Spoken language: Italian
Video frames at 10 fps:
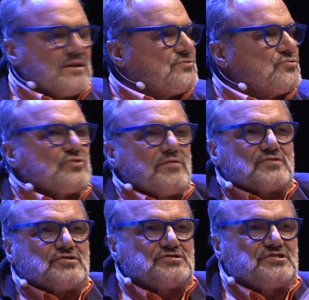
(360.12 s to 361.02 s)
di tutto il
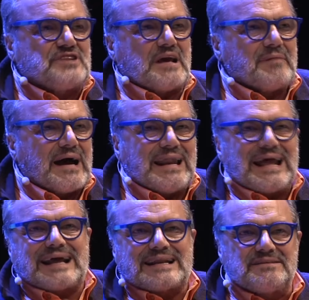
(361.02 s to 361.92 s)
vostro sistema
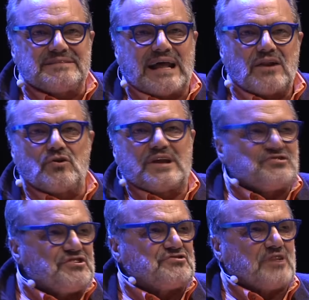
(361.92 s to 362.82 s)
la creatività non
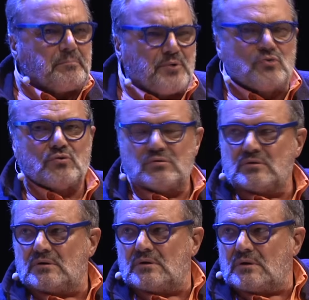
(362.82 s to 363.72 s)
esiste più,
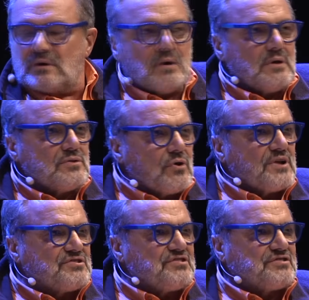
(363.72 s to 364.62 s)
non
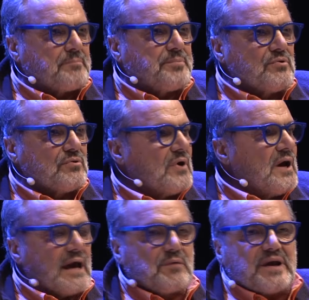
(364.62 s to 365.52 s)
esiste più
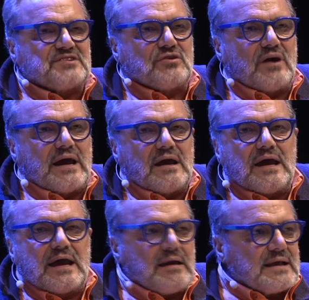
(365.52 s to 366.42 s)
e questo
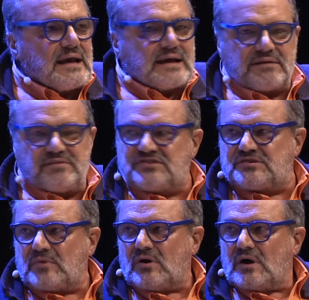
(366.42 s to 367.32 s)
è, è, è,
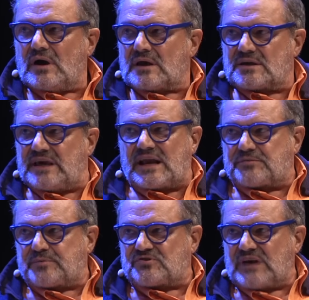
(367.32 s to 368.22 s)
gravissimo. Chi è
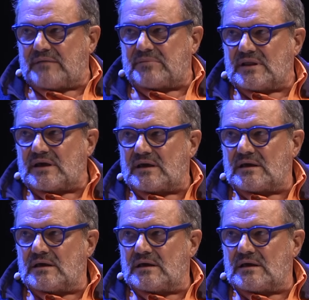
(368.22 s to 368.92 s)
responsabile?